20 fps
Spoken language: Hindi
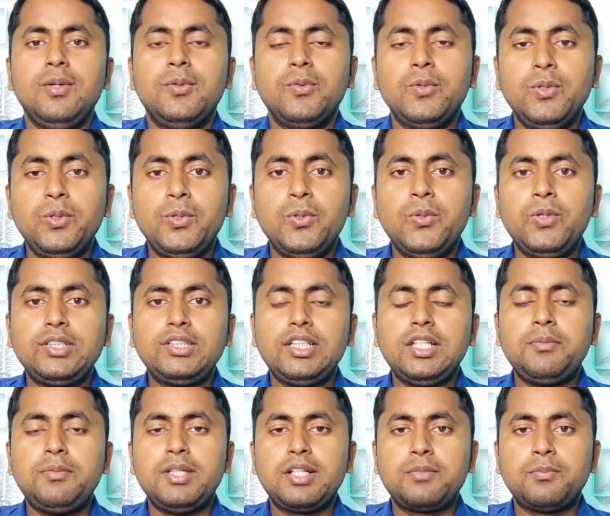उन लोगों के
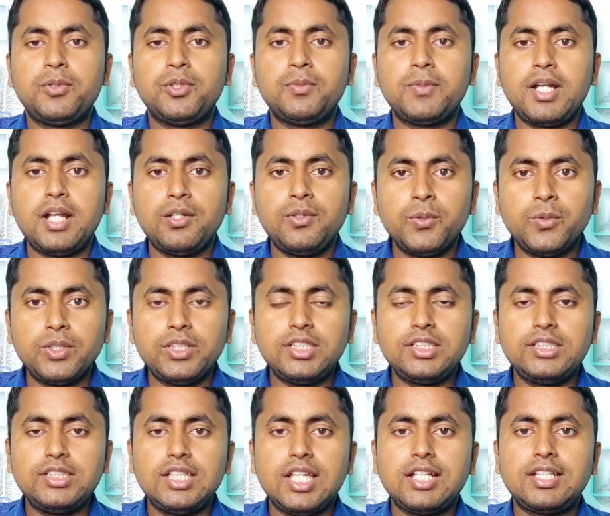लिए भी एक बहुत बड़ा
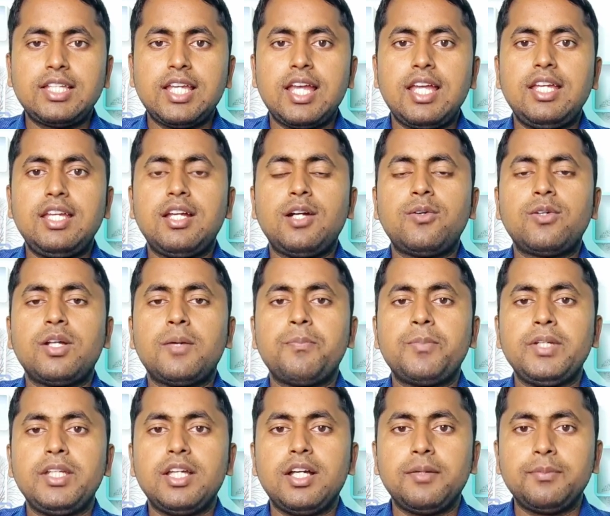नोटिस दिया गया है और
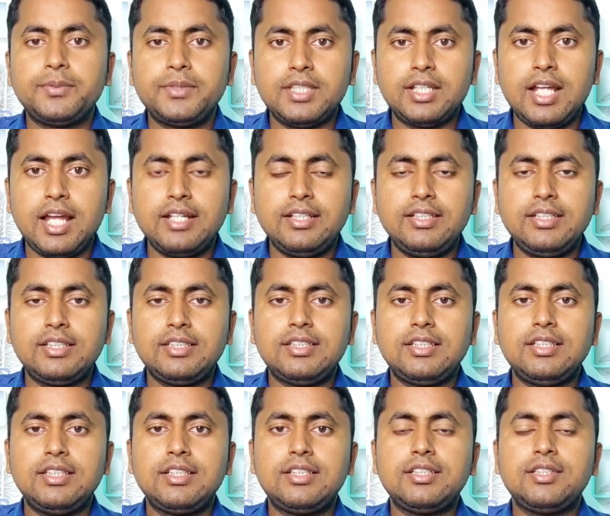अपने अफसर आई के
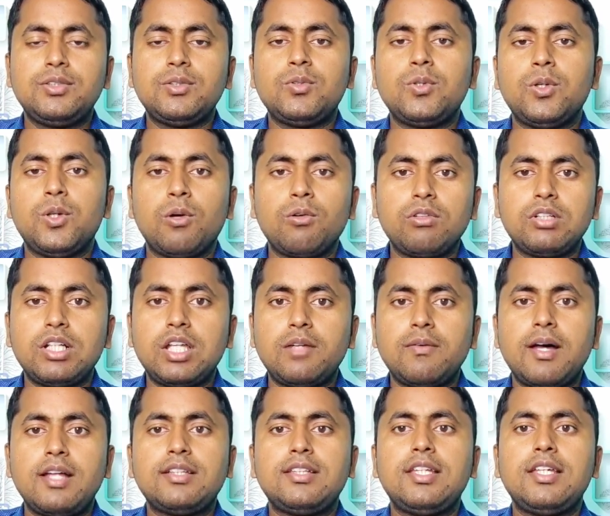जरिए किसी को लॉग
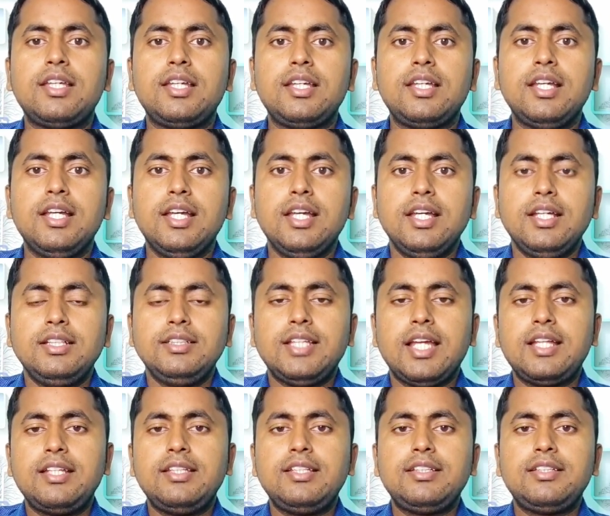करवाते हैं
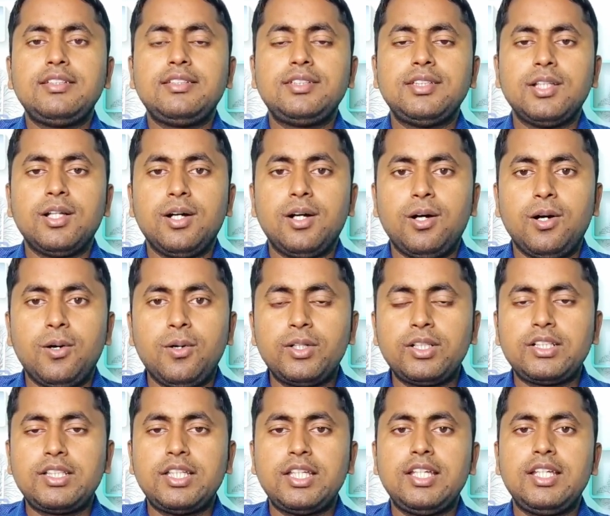यानी किसी
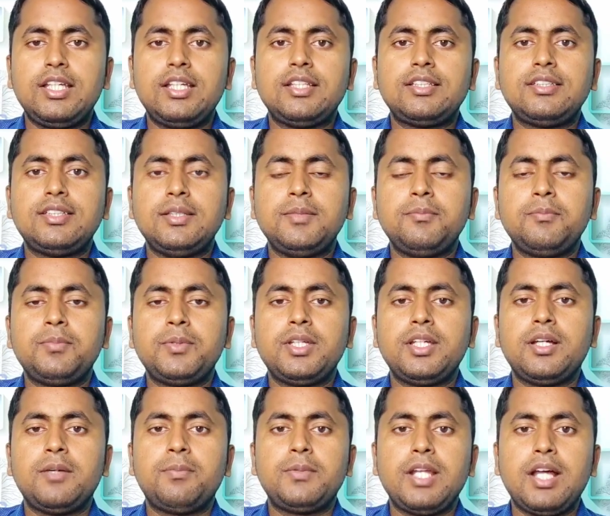और के सिम
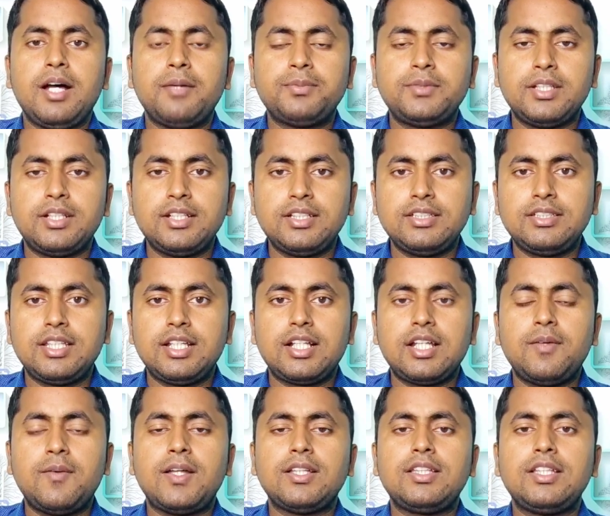पे अपना अफसर रजिस्टर
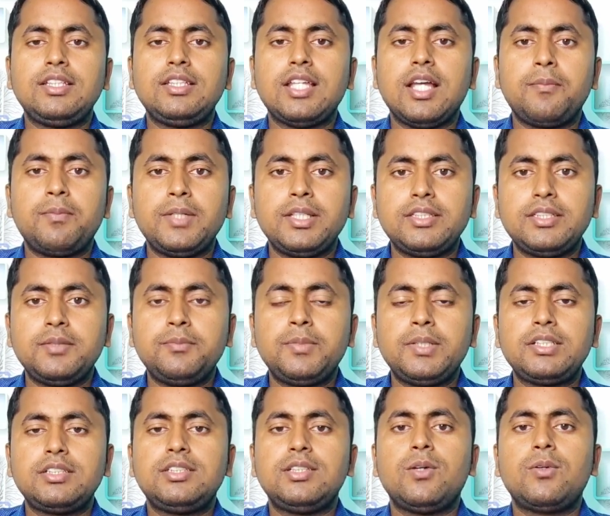करवाते हैं या अपने सिम
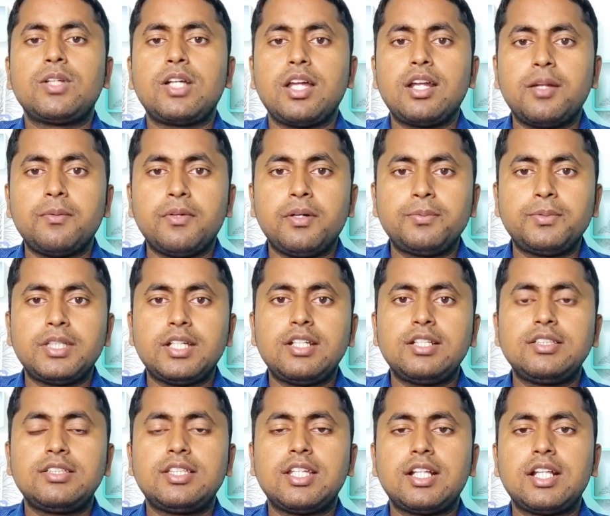पे किसी और का अफसर
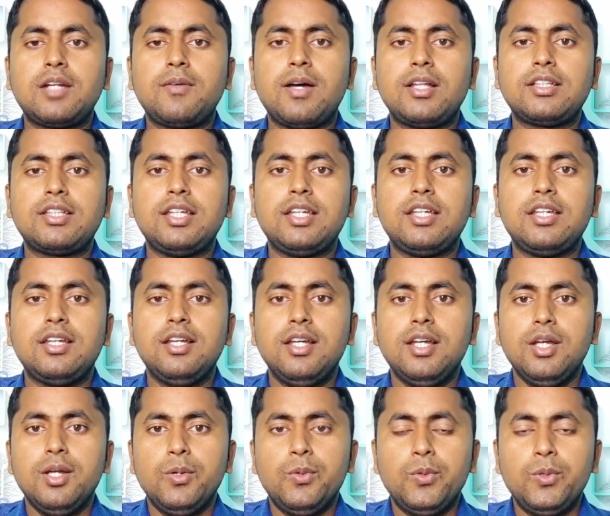रजिस्टर करवाते
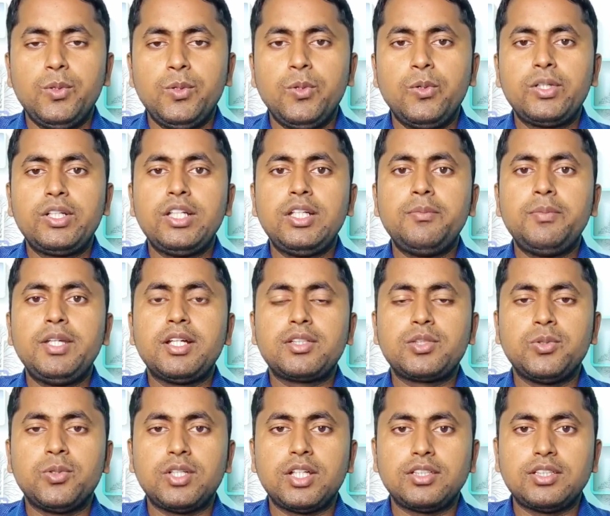हैं उन लोगों के लिए भी
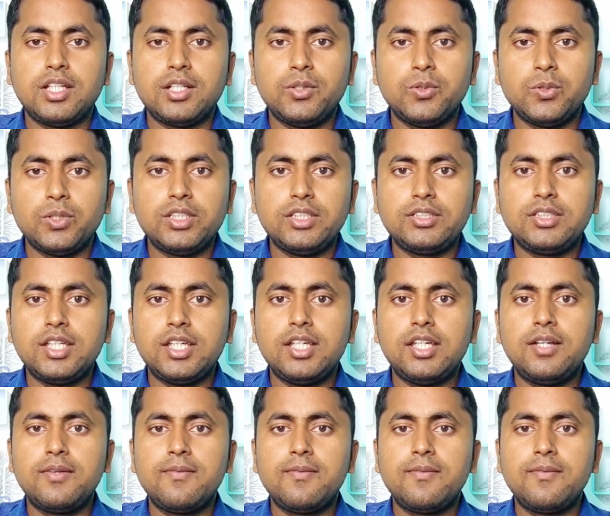एक छोटा सा नोटिस है